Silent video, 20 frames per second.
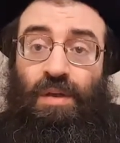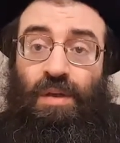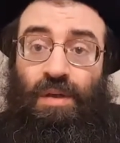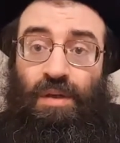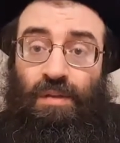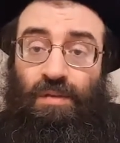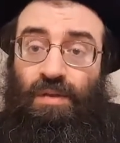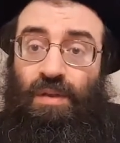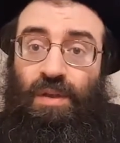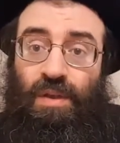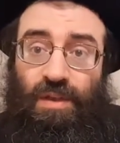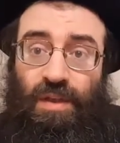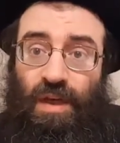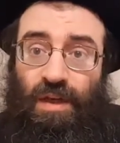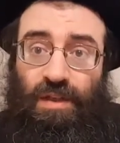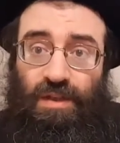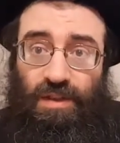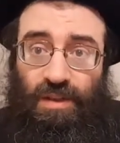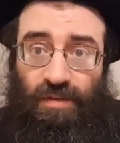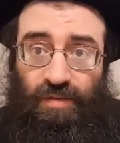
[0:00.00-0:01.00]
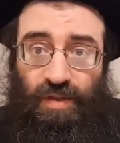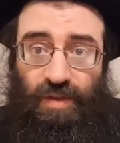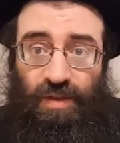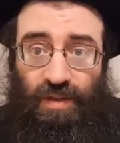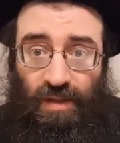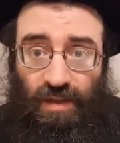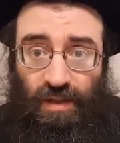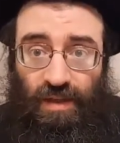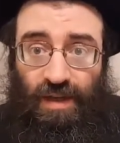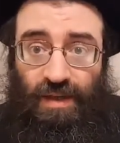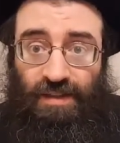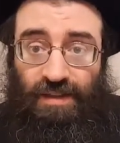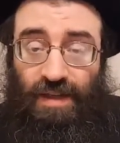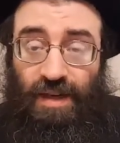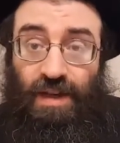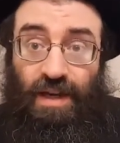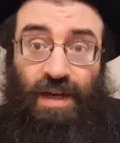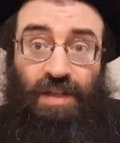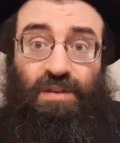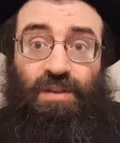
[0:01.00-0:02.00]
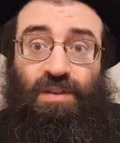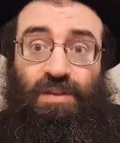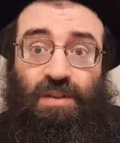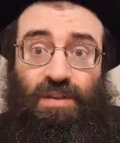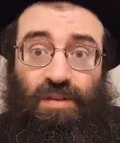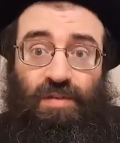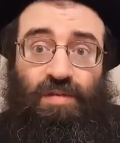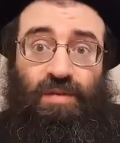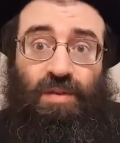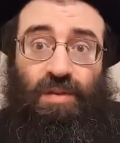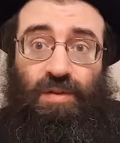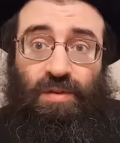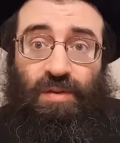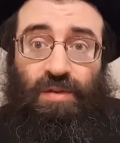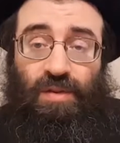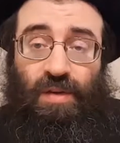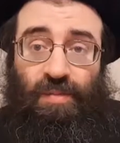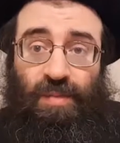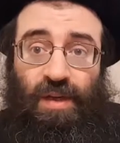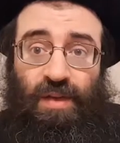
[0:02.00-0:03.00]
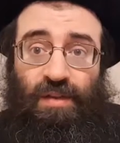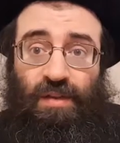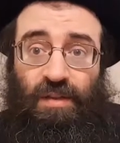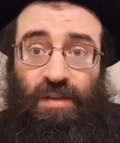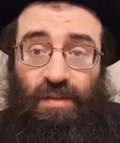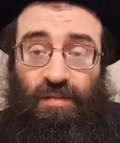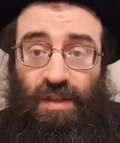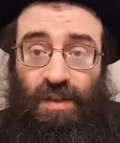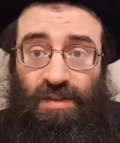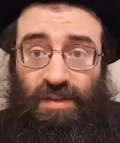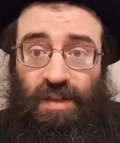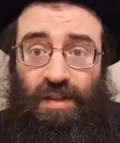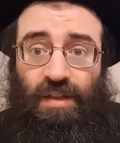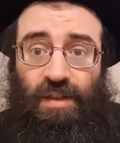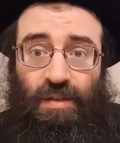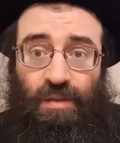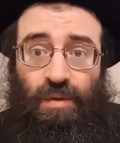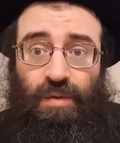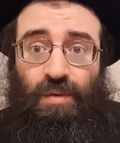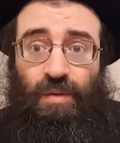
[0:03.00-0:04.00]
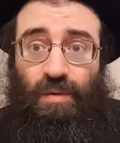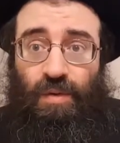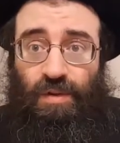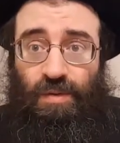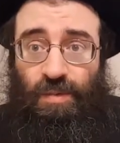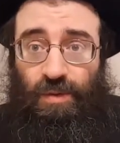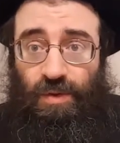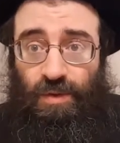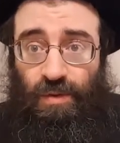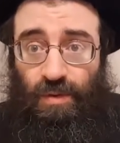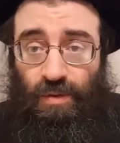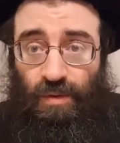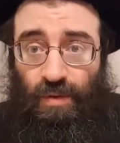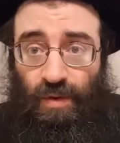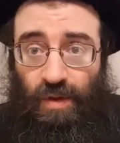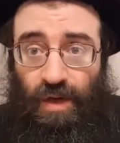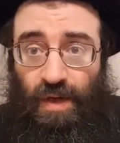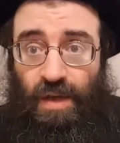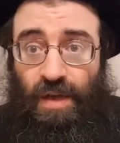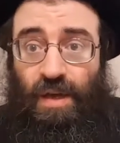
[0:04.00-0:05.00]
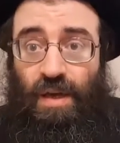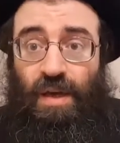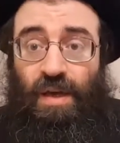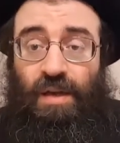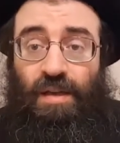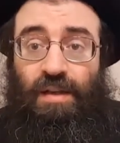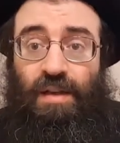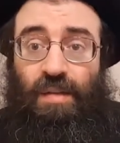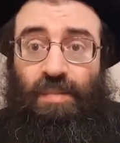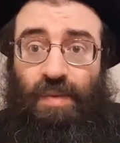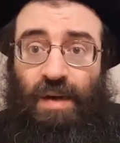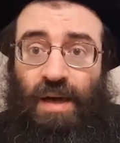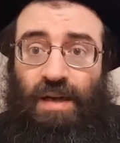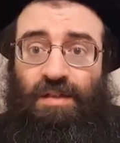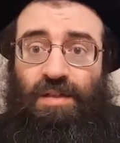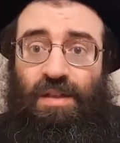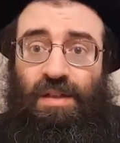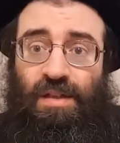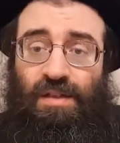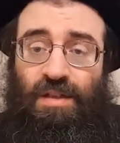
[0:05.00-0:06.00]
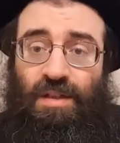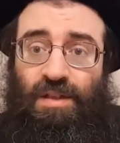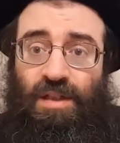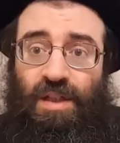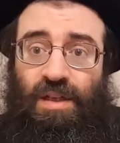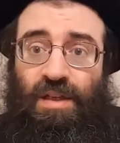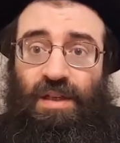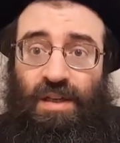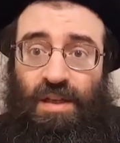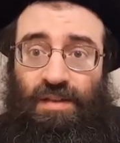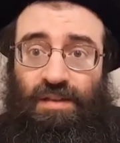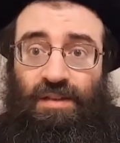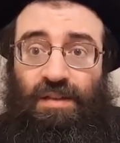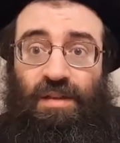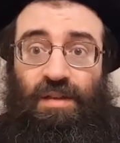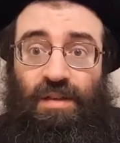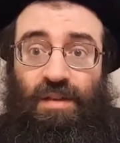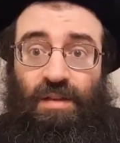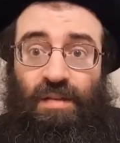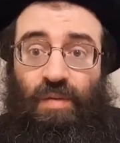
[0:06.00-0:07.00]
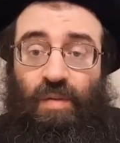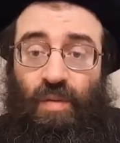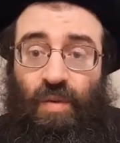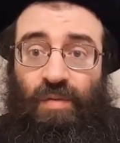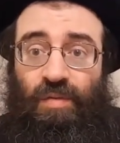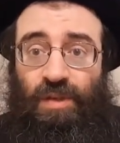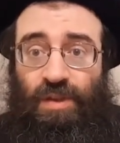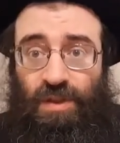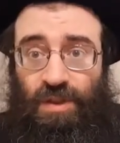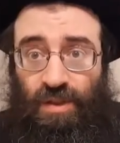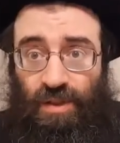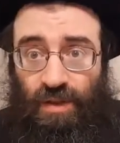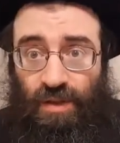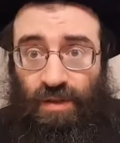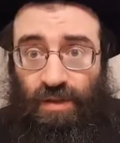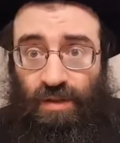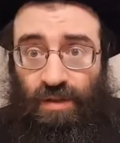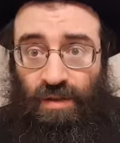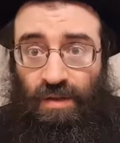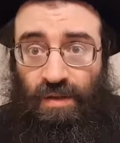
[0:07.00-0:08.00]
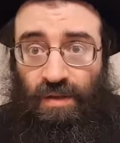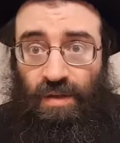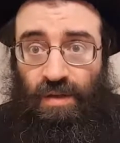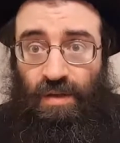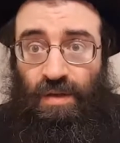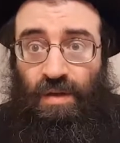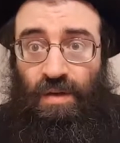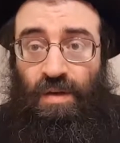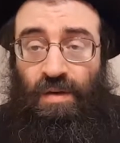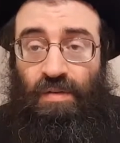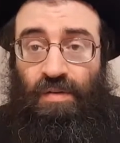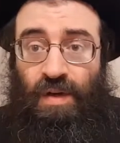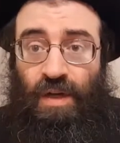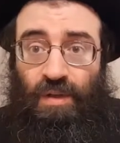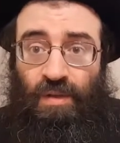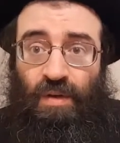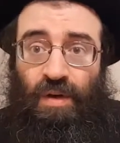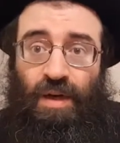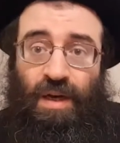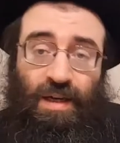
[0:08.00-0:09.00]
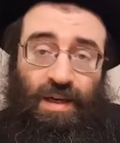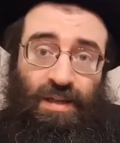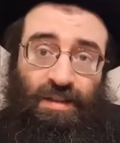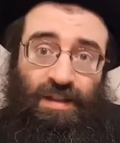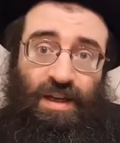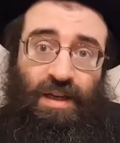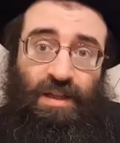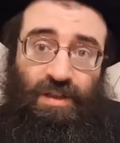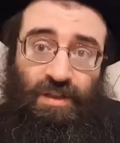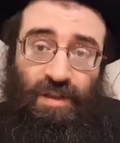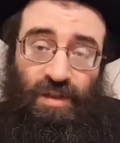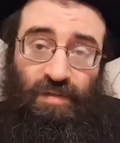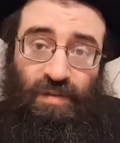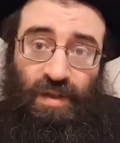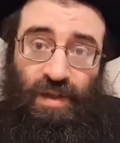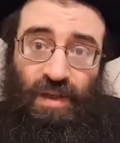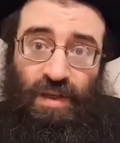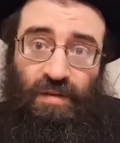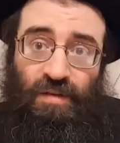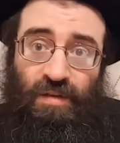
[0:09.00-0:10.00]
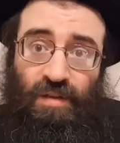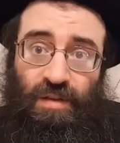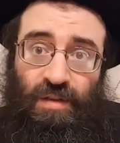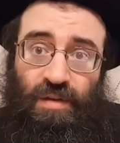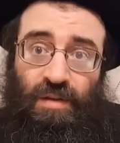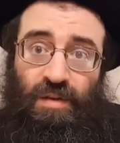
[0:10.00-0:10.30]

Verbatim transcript: это все не так очевидно. Хотя кажется действительно, что запреты и равноценны, и то, и другое запрещено Торой. На практике, если человек ест овощи, в которых оказались червяки,